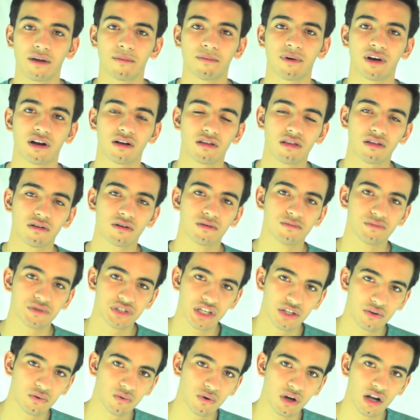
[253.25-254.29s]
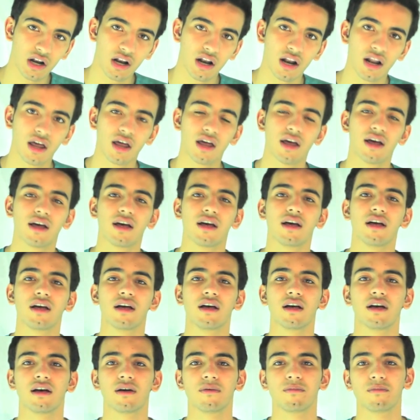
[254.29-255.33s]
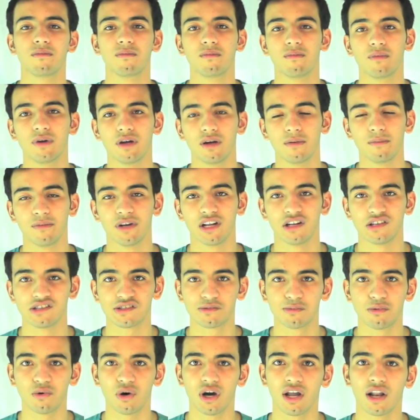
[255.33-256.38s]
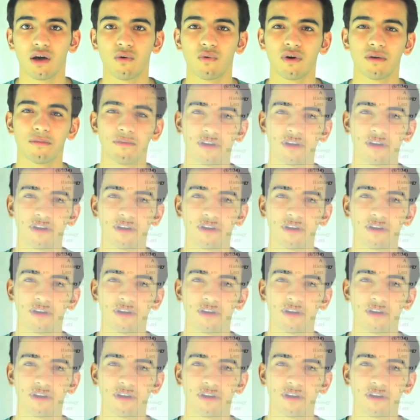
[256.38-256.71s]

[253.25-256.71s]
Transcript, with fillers: بعرض لكم جدول من الاسبوع الاول